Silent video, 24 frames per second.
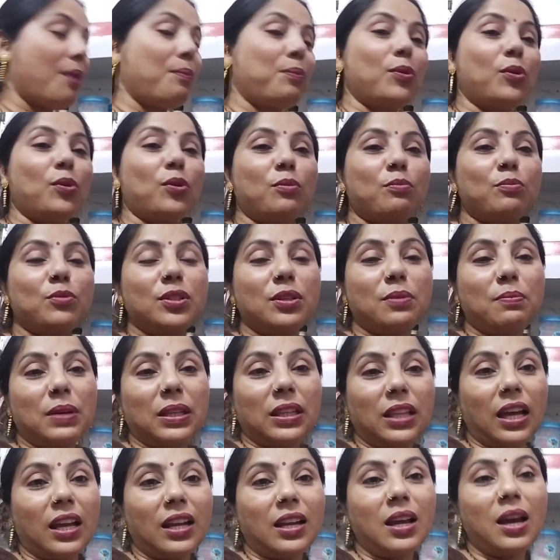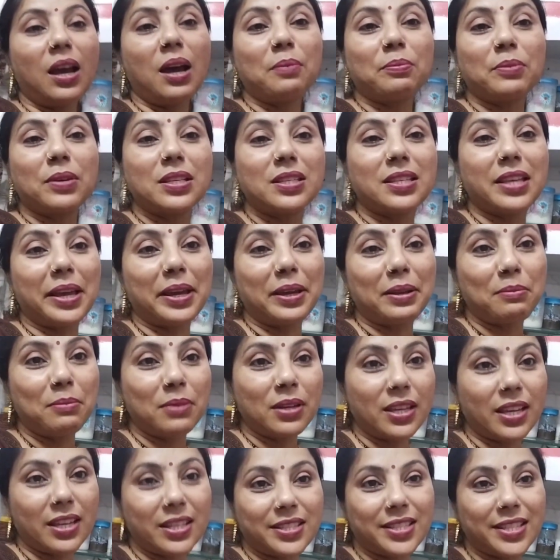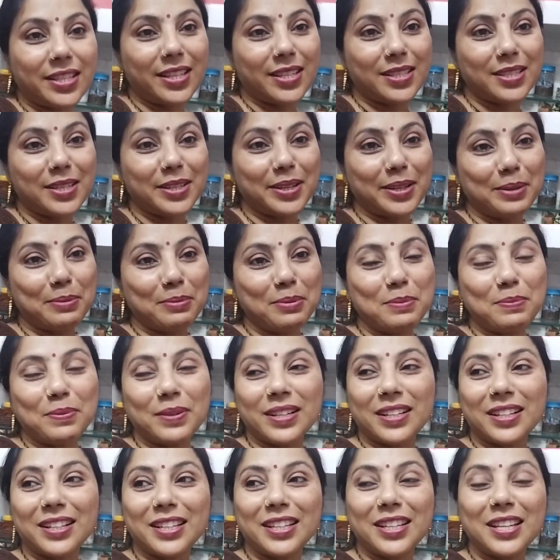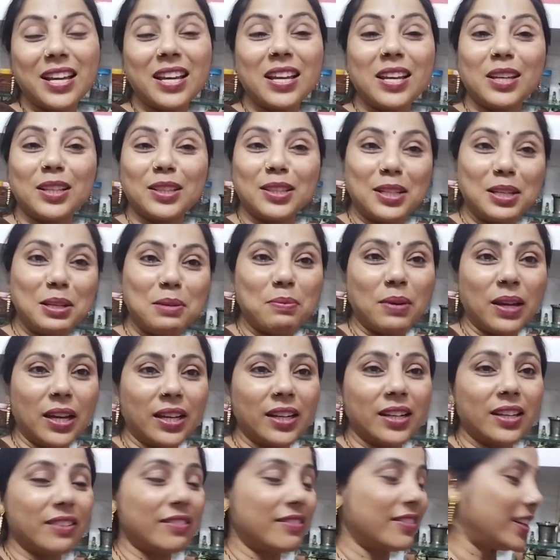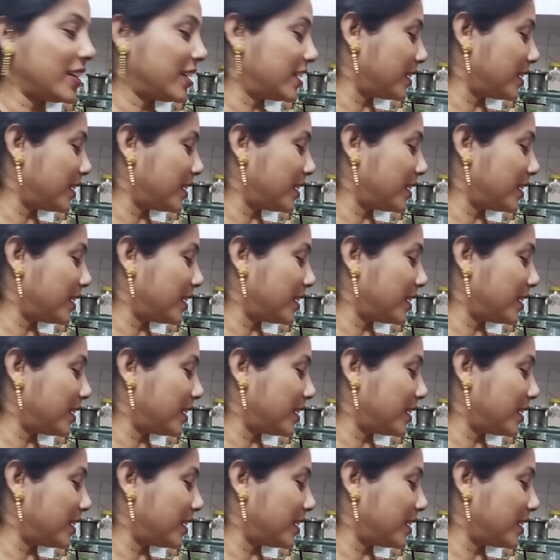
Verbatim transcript: आप लोग मुझे बताना आपके शहर में कैसी कैसी गर्मी पड़ रही है इतनी भयंकर